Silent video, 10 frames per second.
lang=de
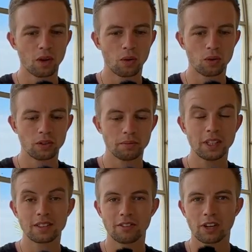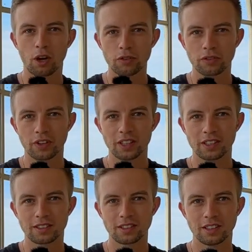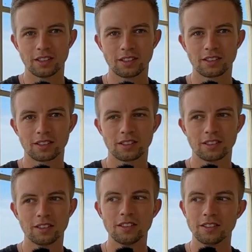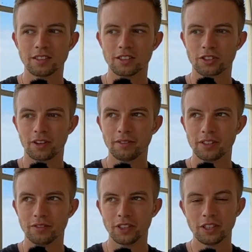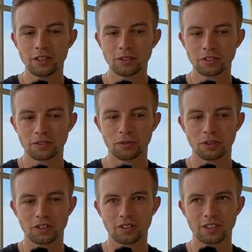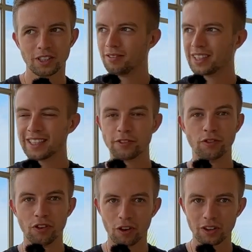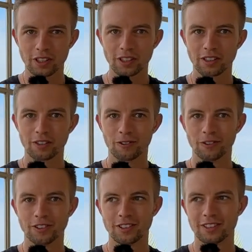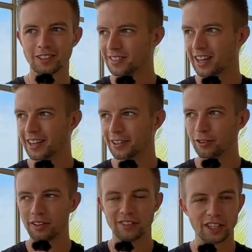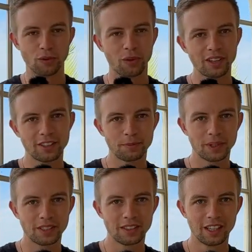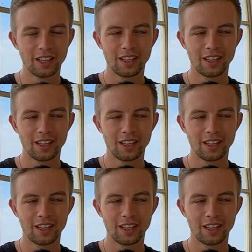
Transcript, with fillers: Und mir ist einfach aufgefallen, dass ich diese Travel-Videos, wo ich wirklich vlogge und zeige, an welchen Orten ich bin,